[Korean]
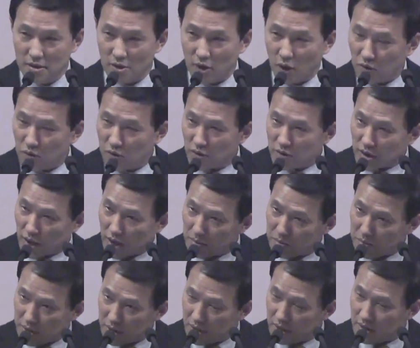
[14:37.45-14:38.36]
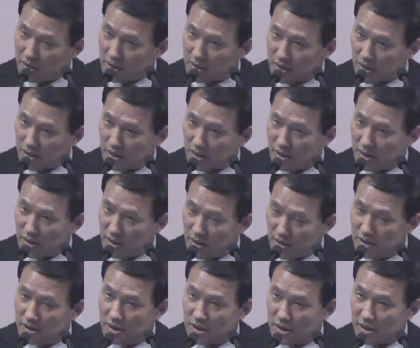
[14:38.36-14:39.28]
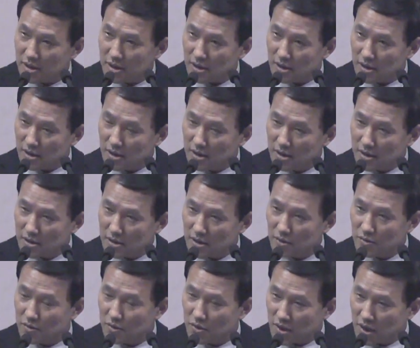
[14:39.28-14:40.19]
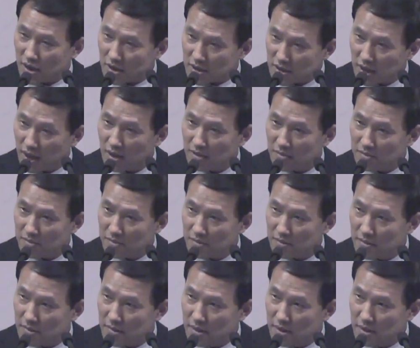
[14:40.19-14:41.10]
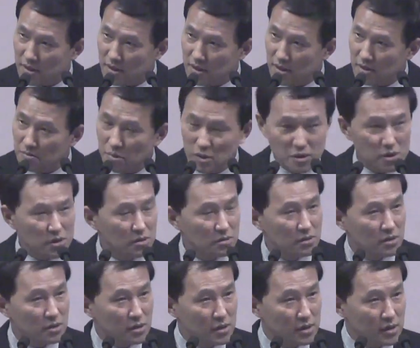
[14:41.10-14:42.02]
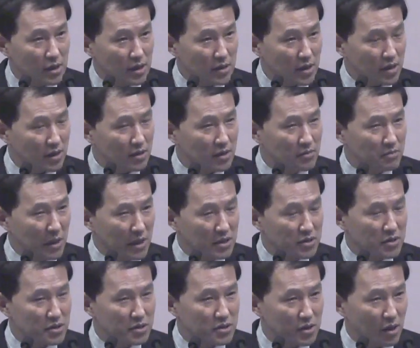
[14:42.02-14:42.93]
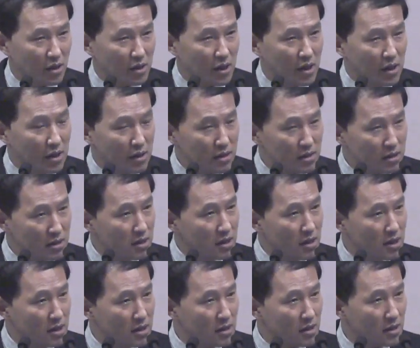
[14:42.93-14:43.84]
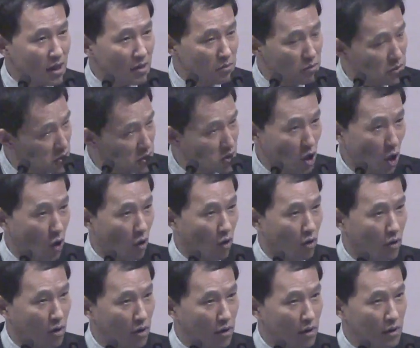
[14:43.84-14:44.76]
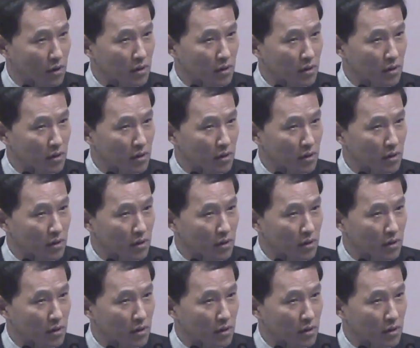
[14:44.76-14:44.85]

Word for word: 전도자의 뭐 일지, 일기, 전도자의 삶, 옛날에 그런 말을 있죠. 증인들의 문서.